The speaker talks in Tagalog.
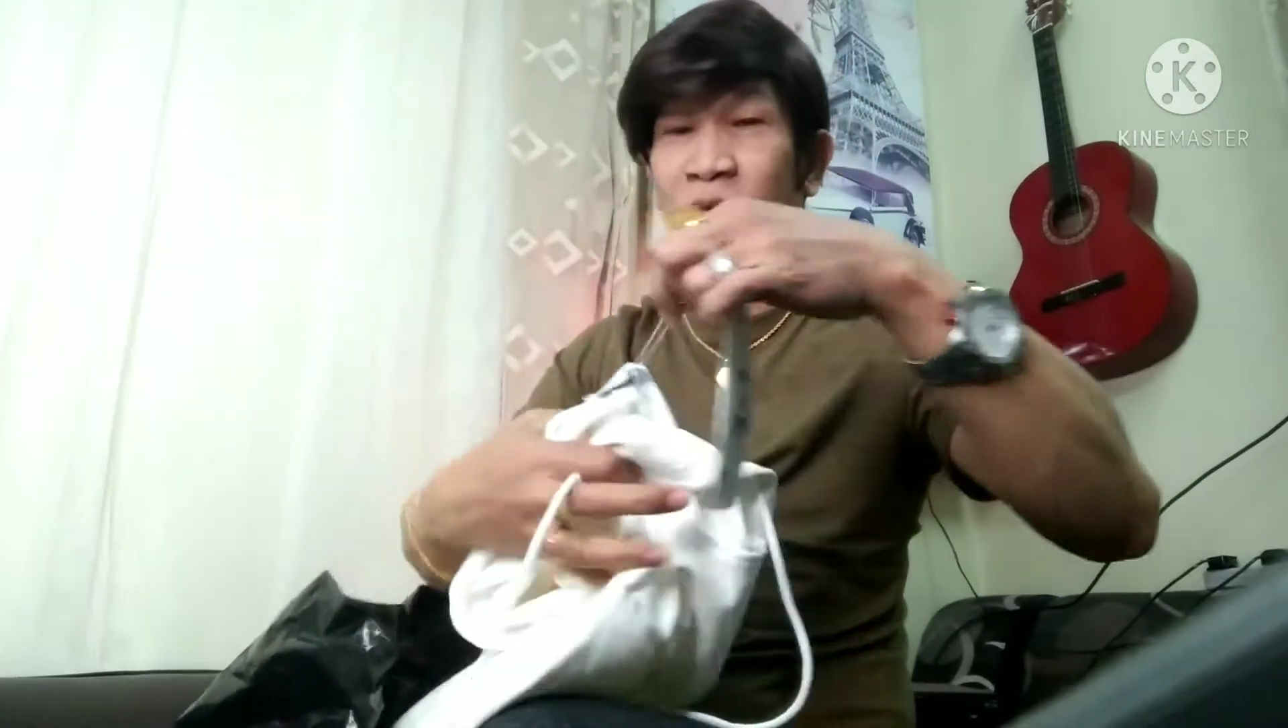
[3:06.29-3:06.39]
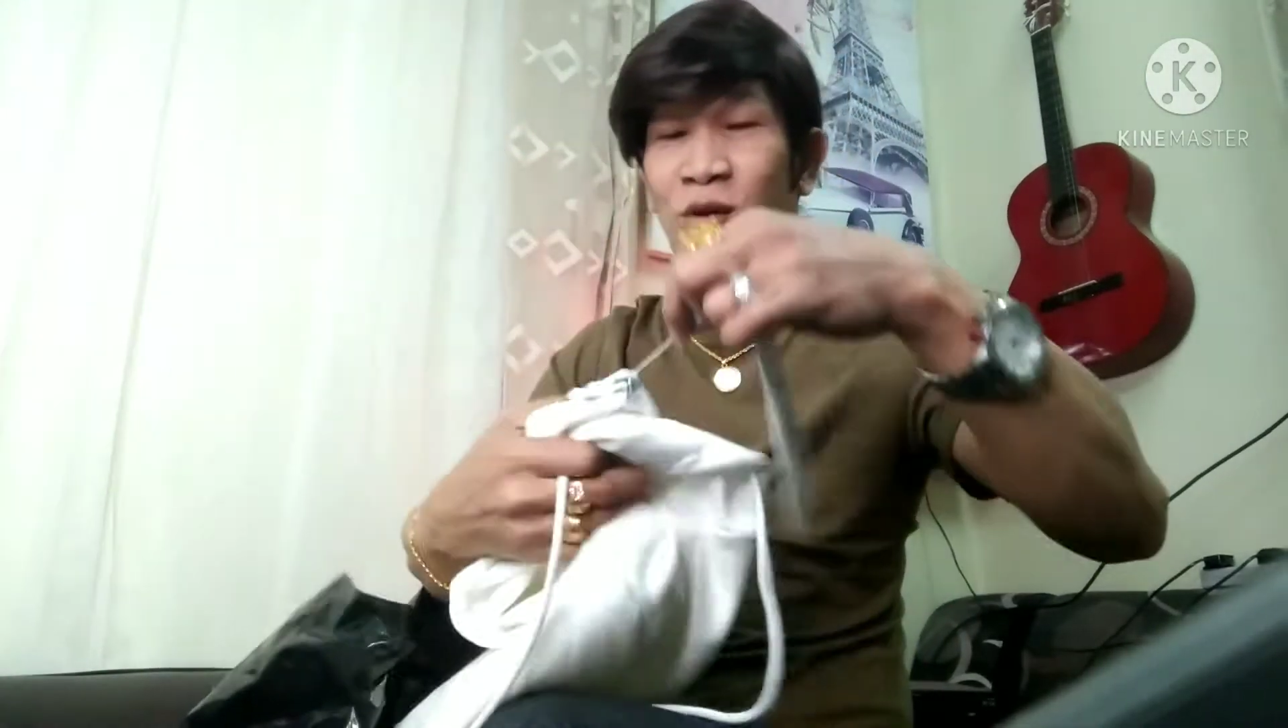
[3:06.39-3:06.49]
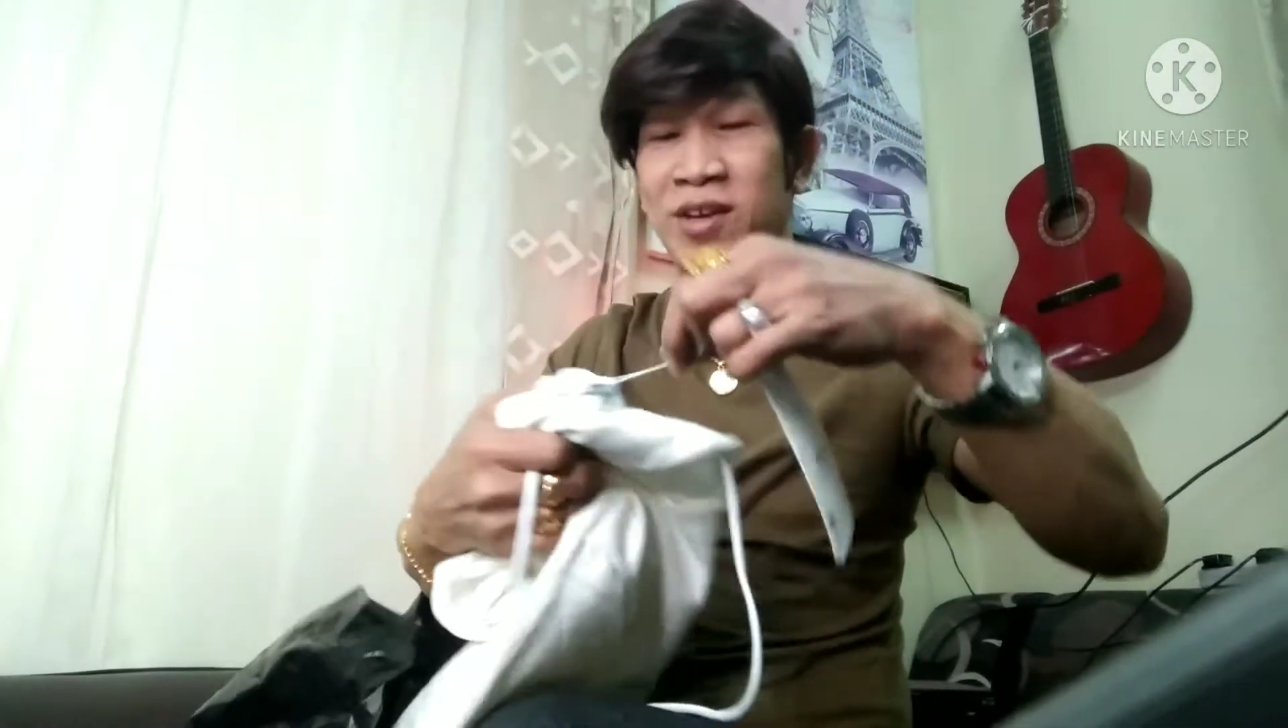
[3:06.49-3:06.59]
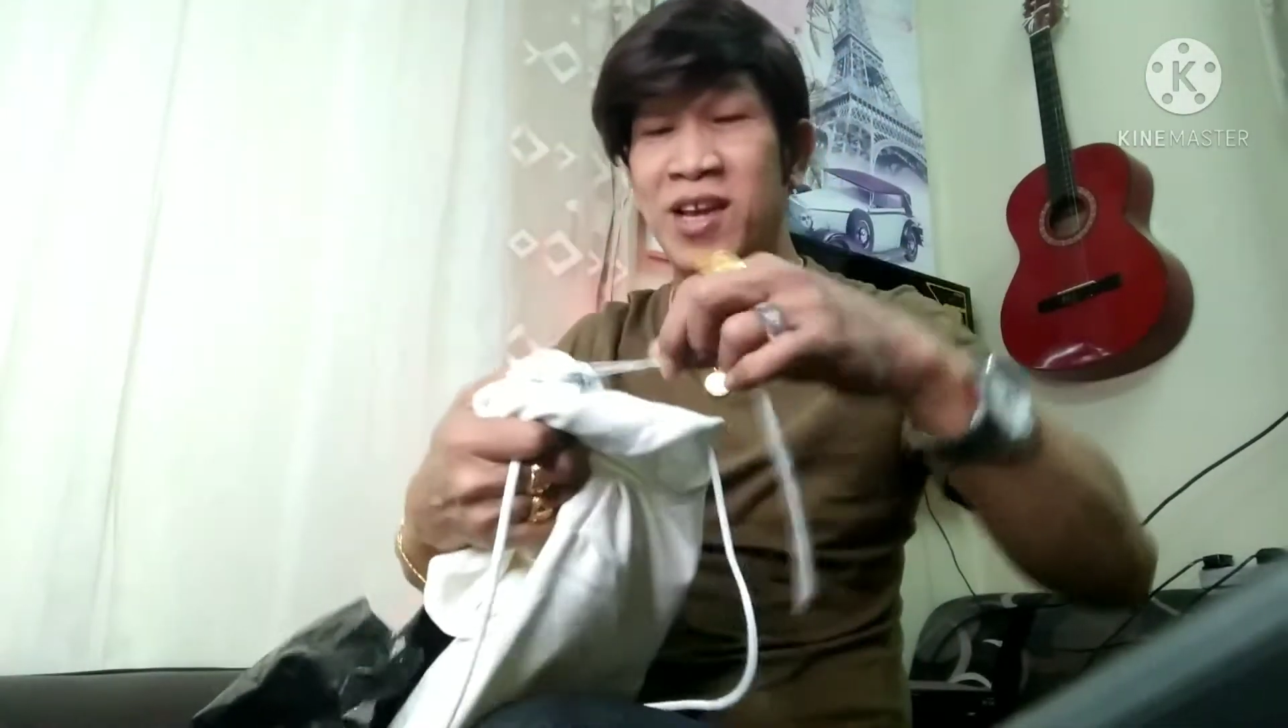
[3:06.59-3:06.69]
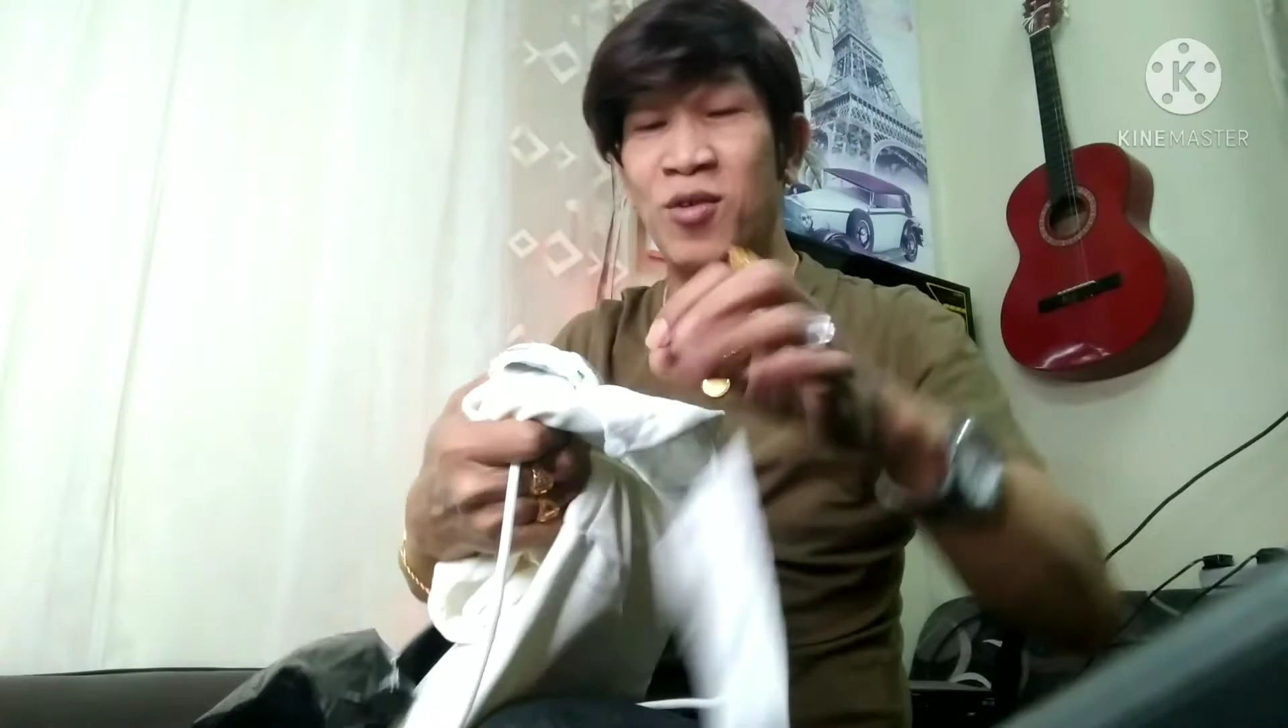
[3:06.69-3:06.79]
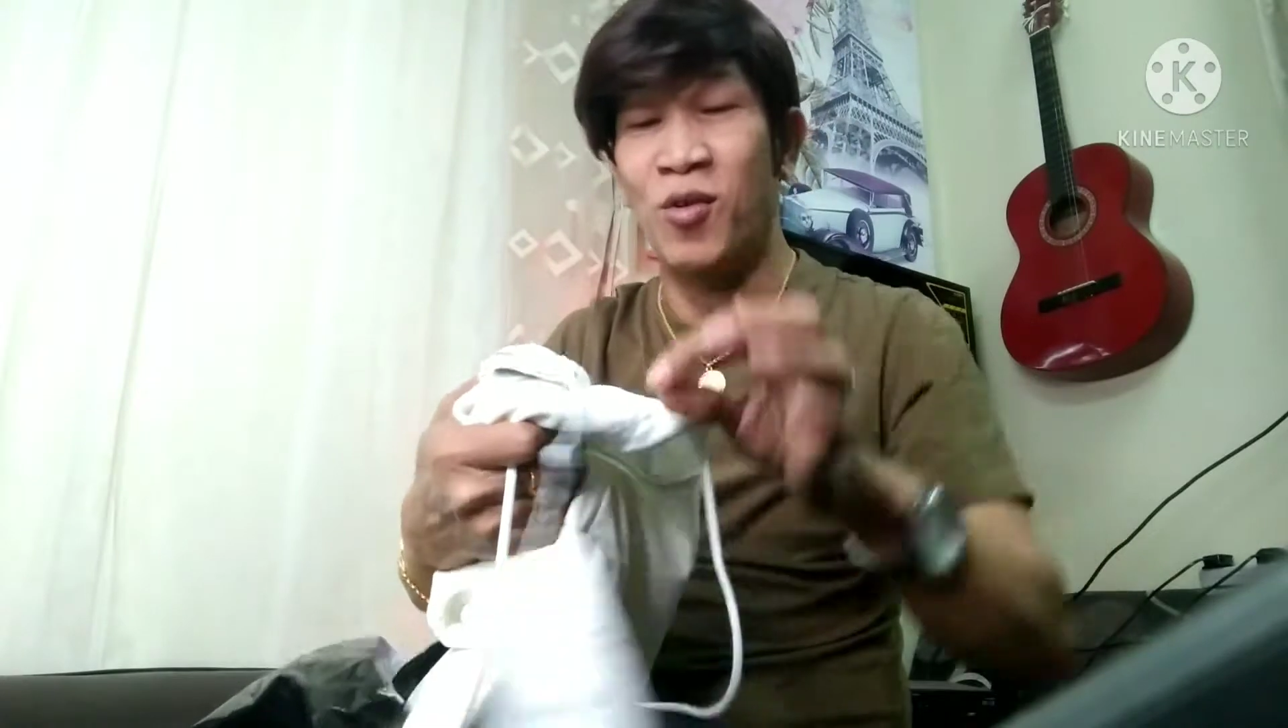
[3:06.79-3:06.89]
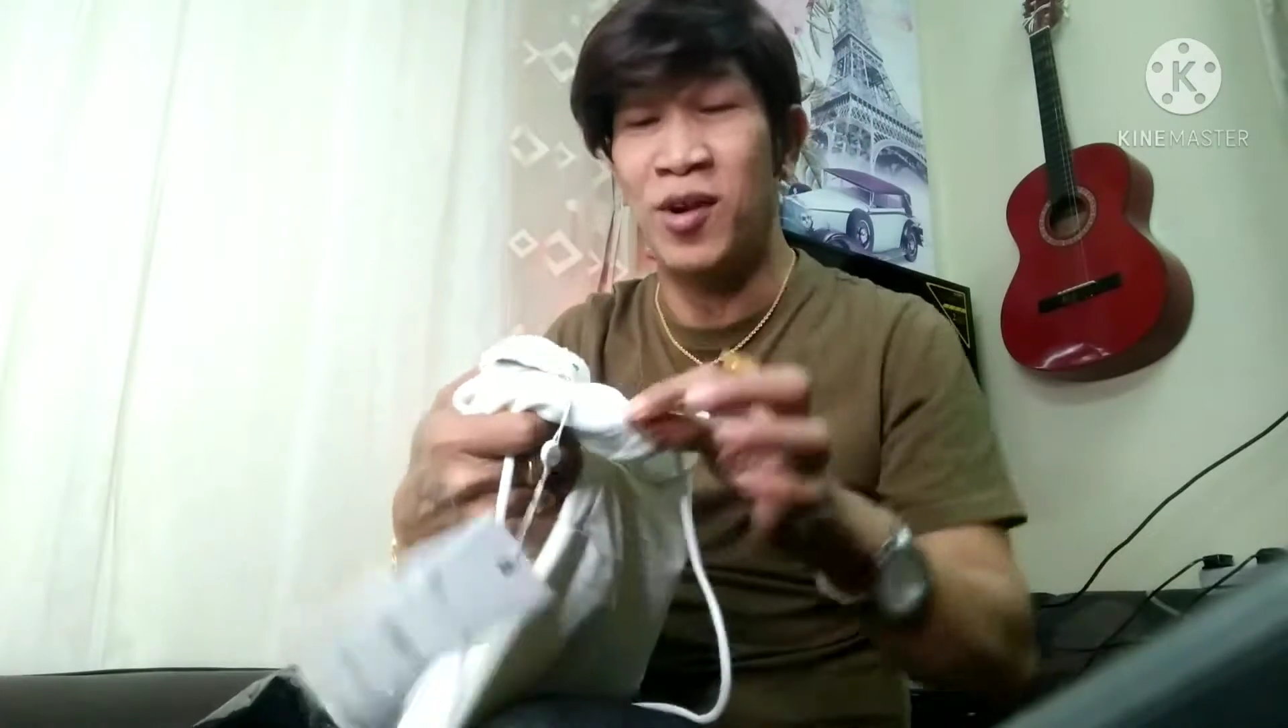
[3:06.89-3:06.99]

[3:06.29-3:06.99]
oh, yan oh